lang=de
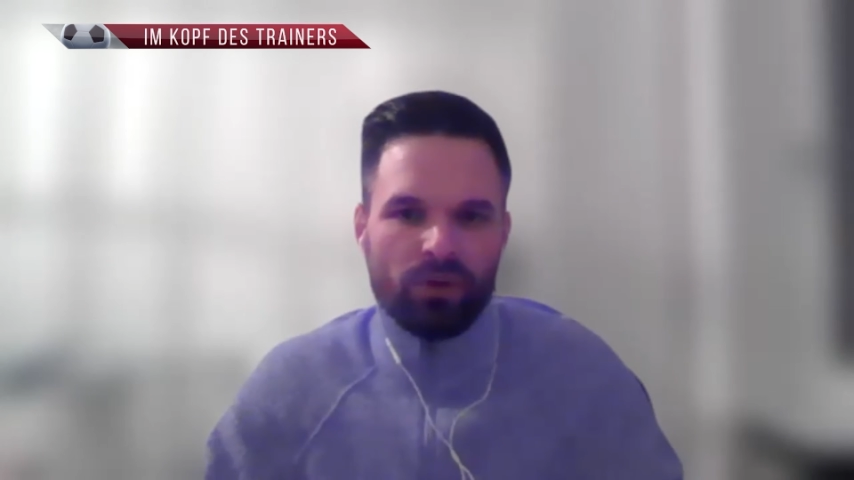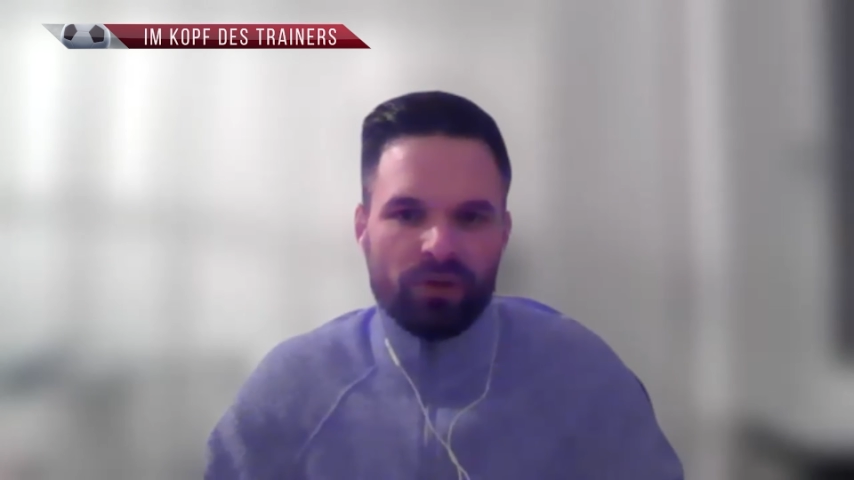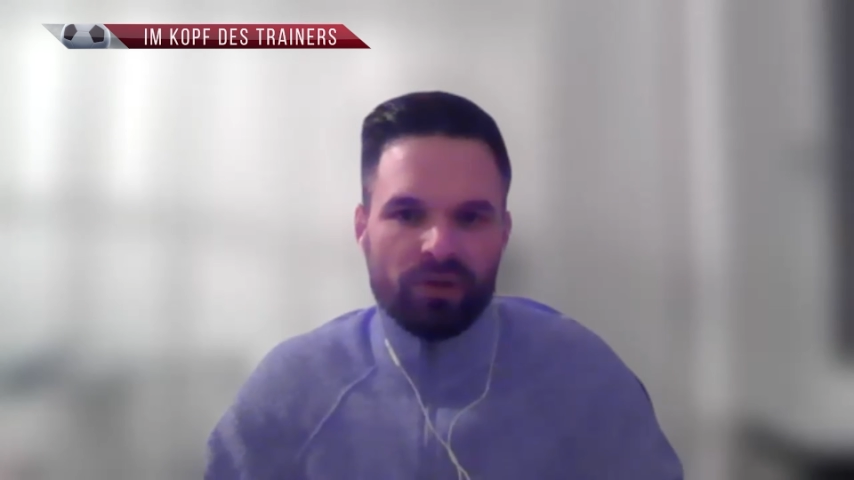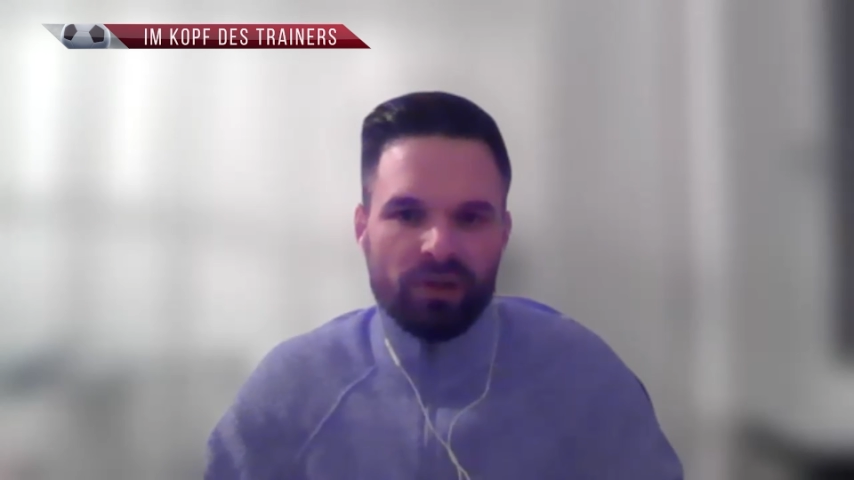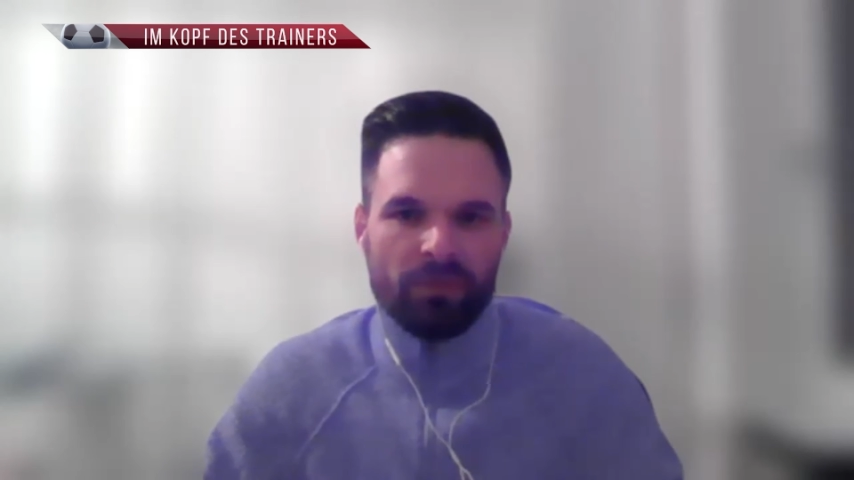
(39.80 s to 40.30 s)

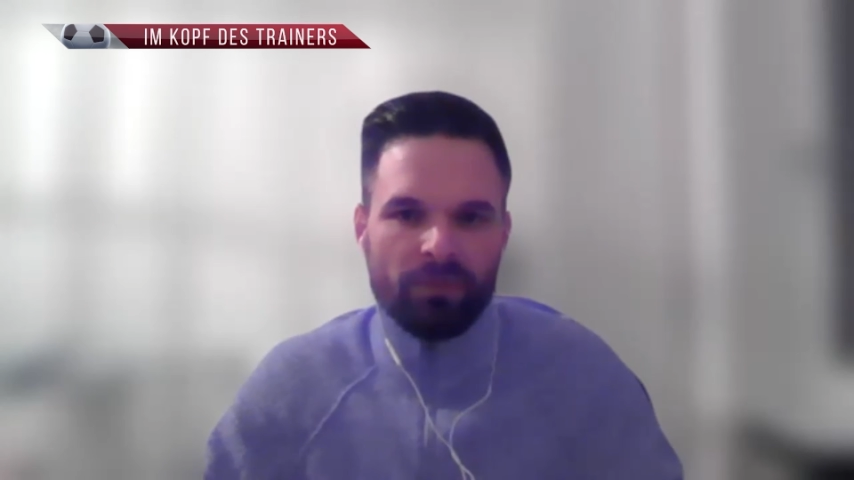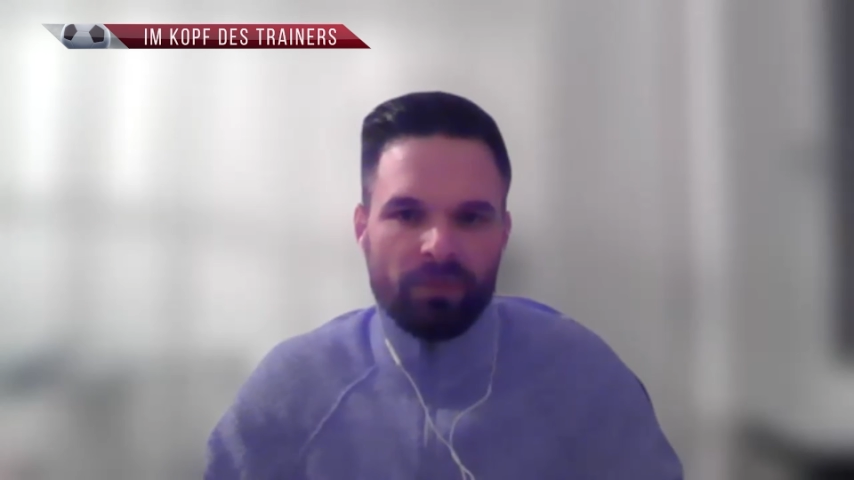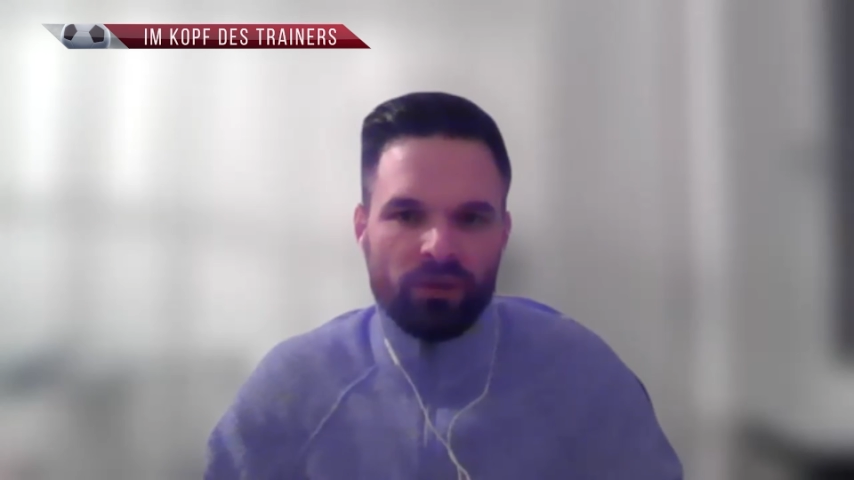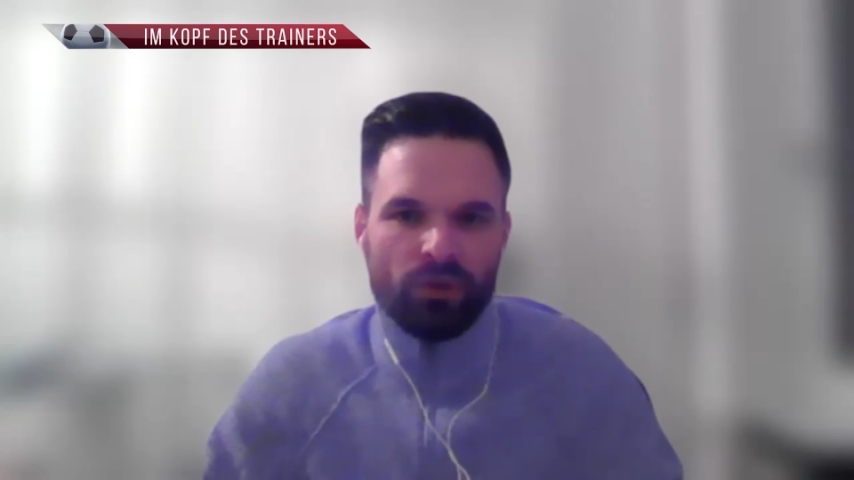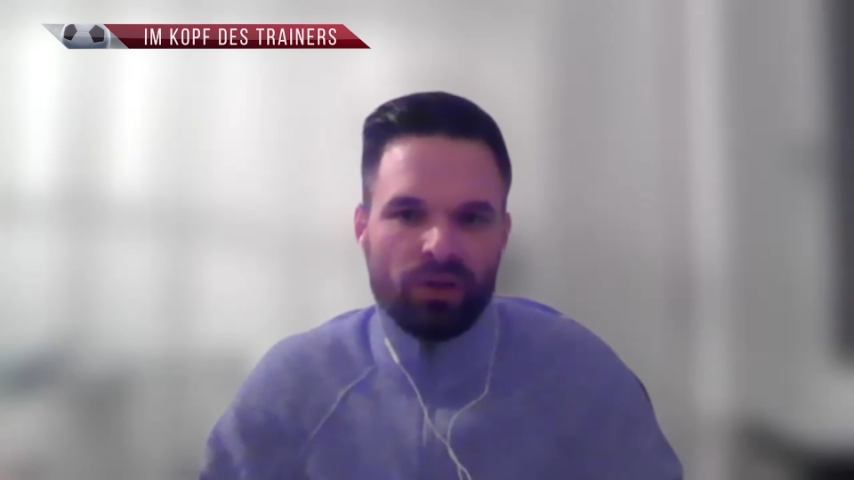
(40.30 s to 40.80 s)
und ähm,
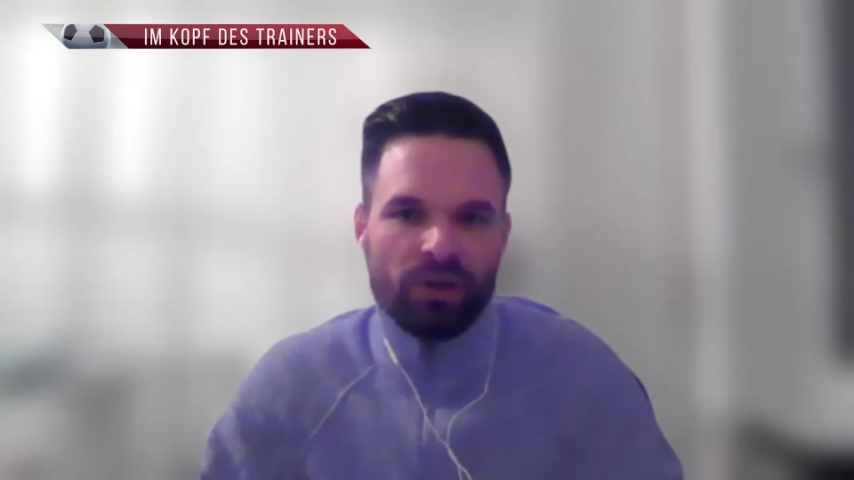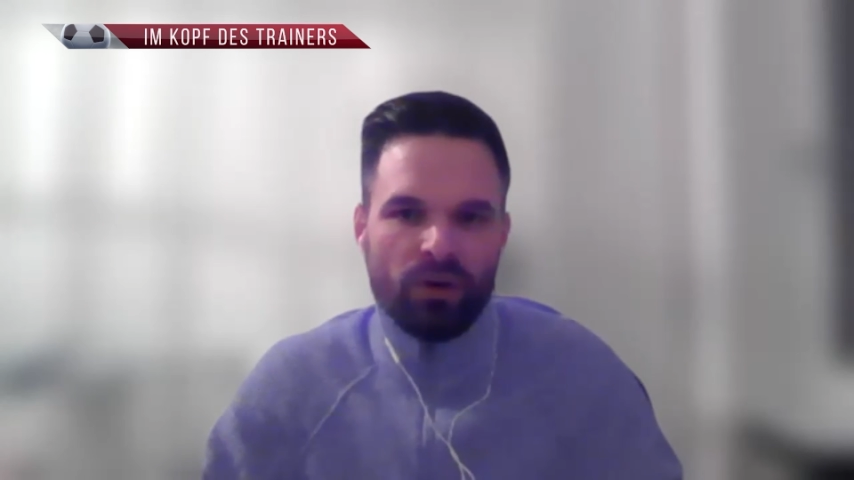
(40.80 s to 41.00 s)
natürlich